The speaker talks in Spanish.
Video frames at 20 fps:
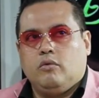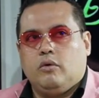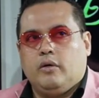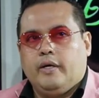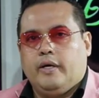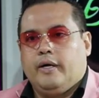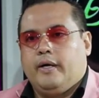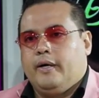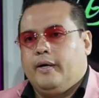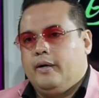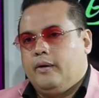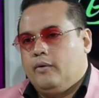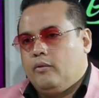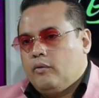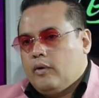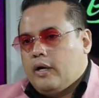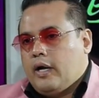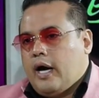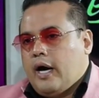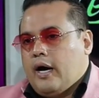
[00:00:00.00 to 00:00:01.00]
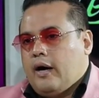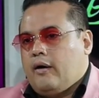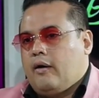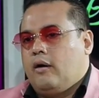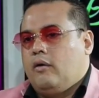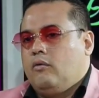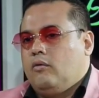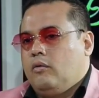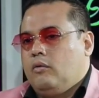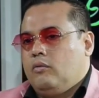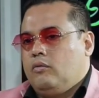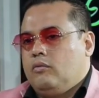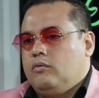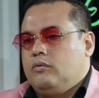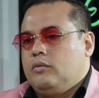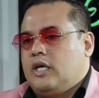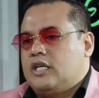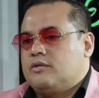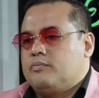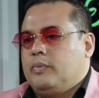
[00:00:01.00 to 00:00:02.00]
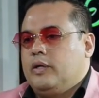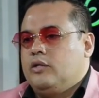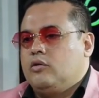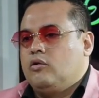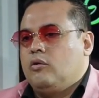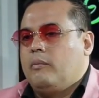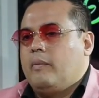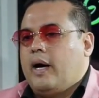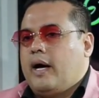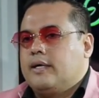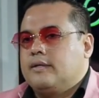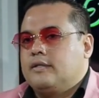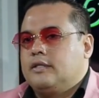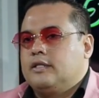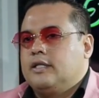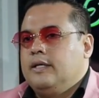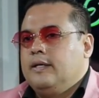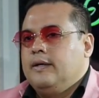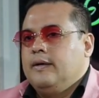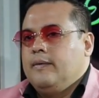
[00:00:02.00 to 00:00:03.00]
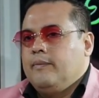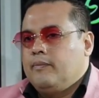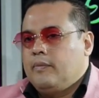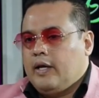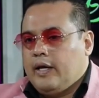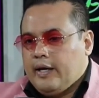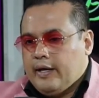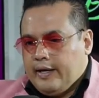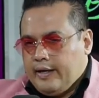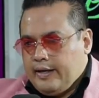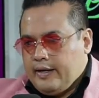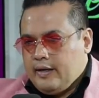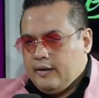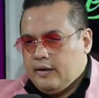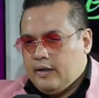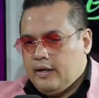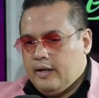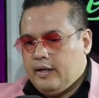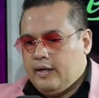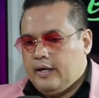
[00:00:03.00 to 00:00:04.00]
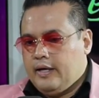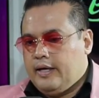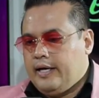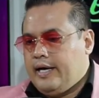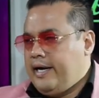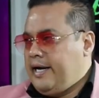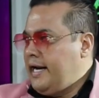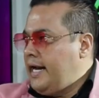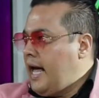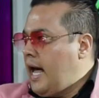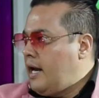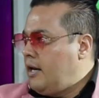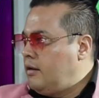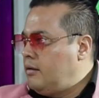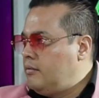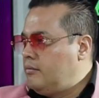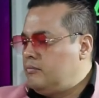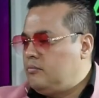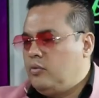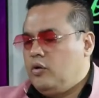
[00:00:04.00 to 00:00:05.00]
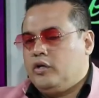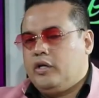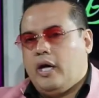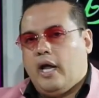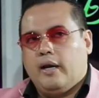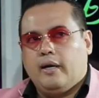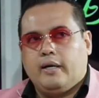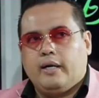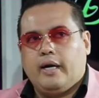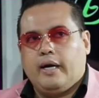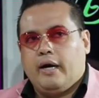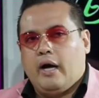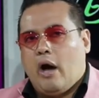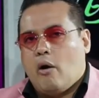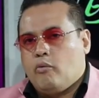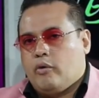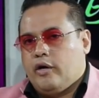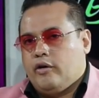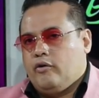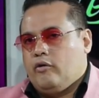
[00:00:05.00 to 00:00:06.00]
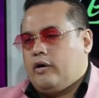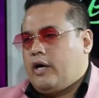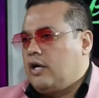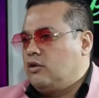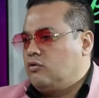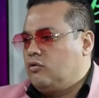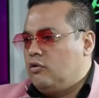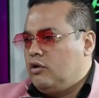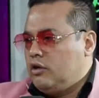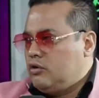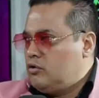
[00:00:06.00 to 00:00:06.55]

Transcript: eh, una, un aspecto más eh, eh, general, porque aunque yo canto de